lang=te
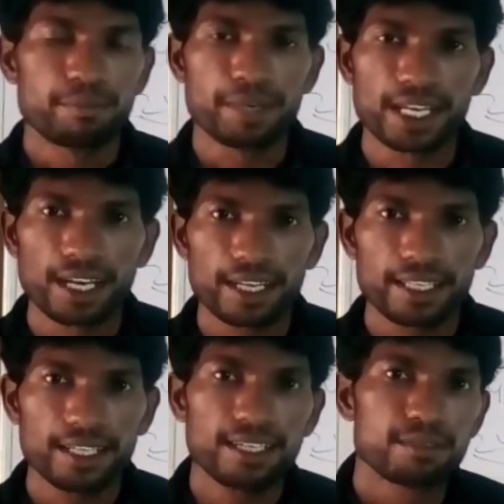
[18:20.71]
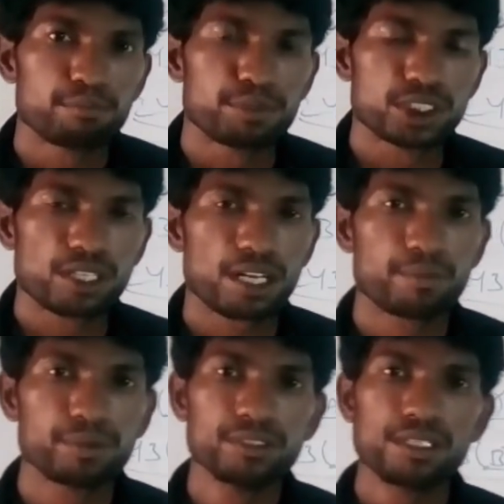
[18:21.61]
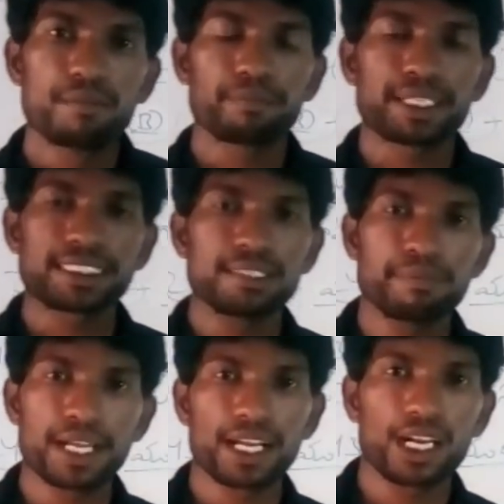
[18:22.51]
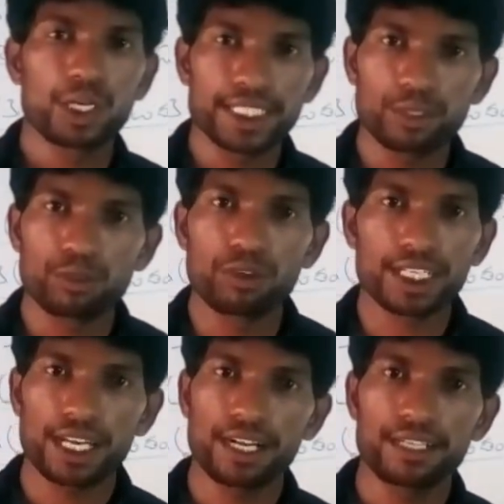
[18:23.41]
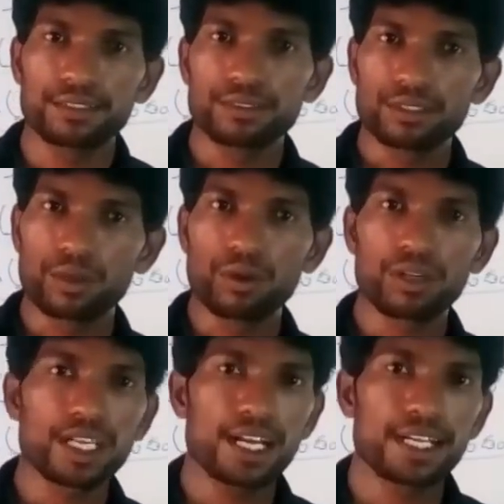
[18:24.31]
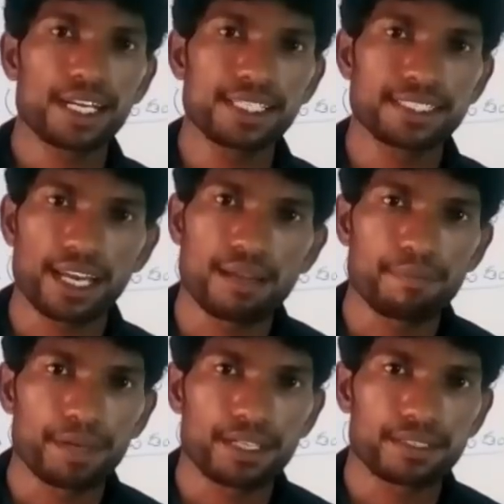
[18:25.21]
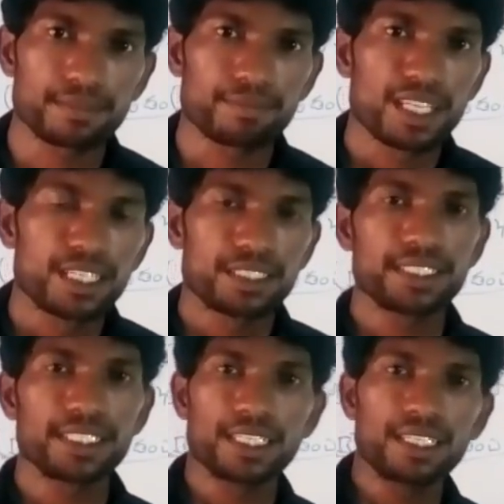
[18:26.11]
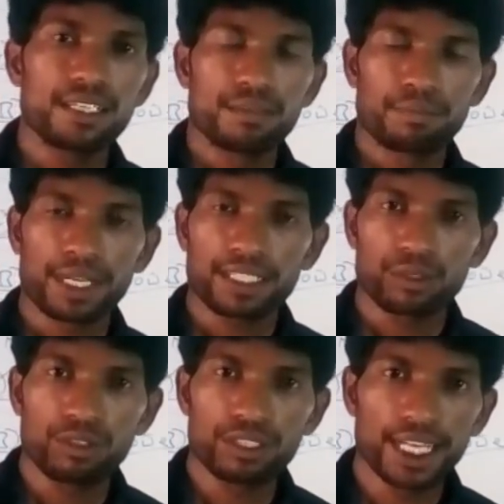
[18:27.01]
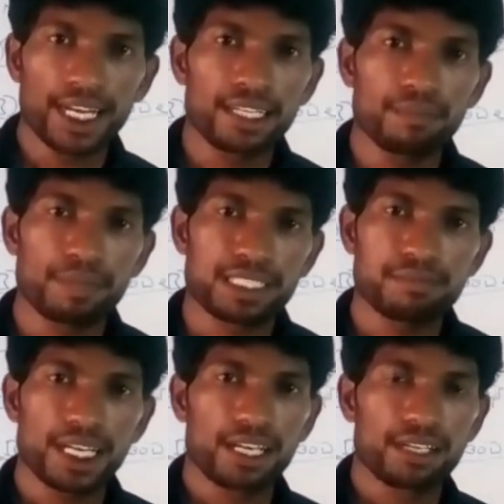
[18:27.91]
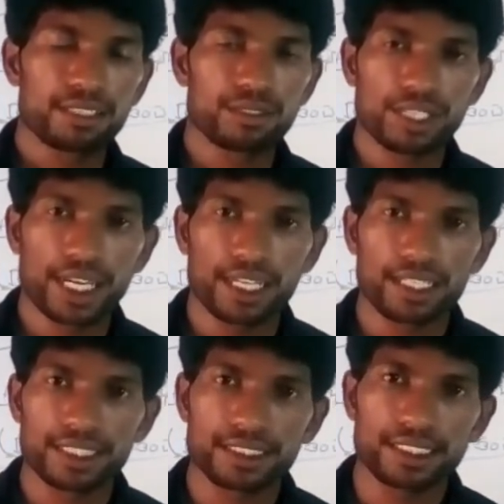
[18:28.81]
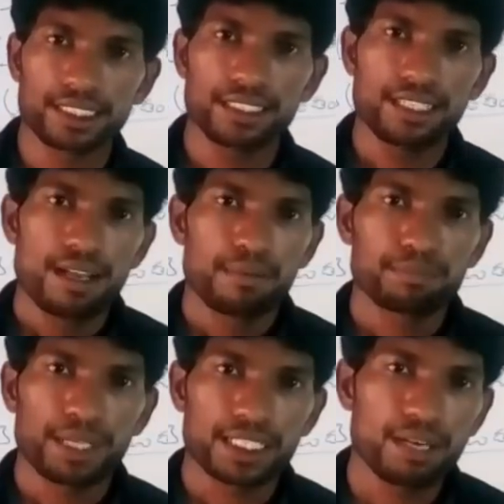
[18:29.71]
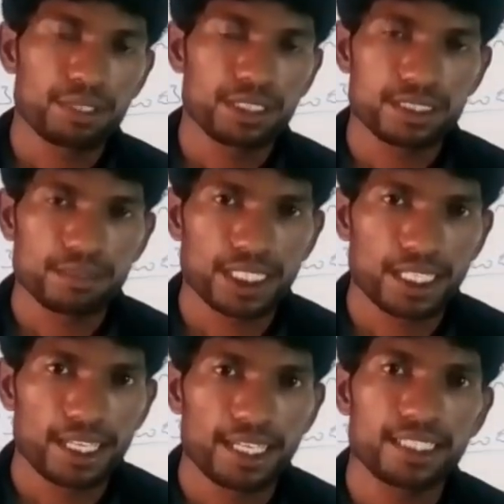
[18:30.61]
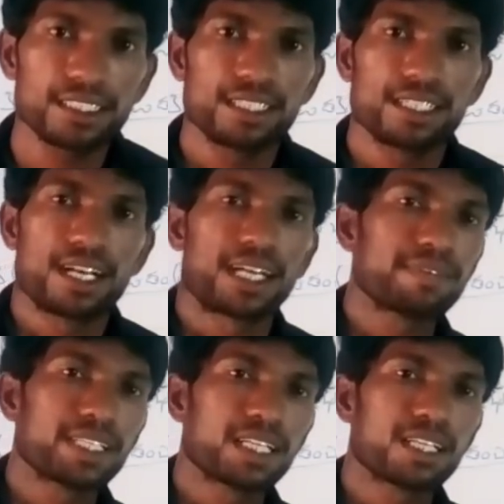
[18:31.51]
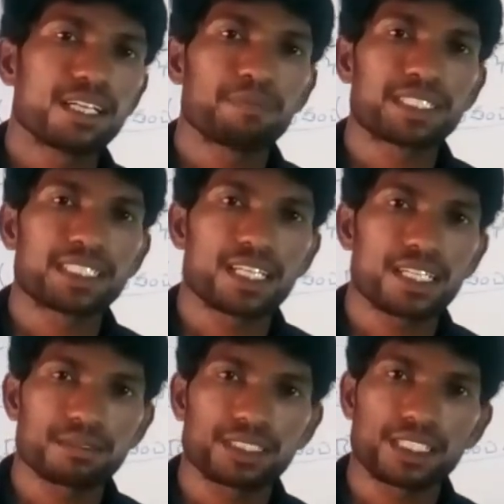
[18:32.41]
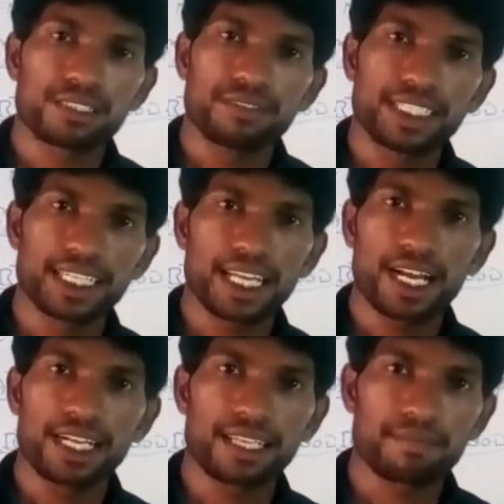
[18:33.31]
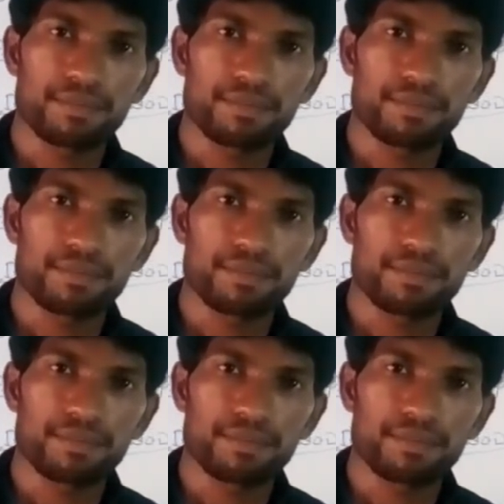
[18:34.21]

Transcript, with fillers: మేఘాలయ మిజోరాము పశ్చిమ బెంగాల్లోని గూర్కాలాండు గూర్కాలాండ్ అనేది చాలా ఇంపార్టెంట్ ఇది పట్ గూర్కాలాండ్ పశ్చిమ బెంగాల్లోని గూర్ఖాలాండ్ వచ్చేసి పట్టణాభివృద్ధి సంస్థలకు కానీ అదేవిధంగా పంచాయతీరాజ్ సంస్థలకు వేటికైన కానీ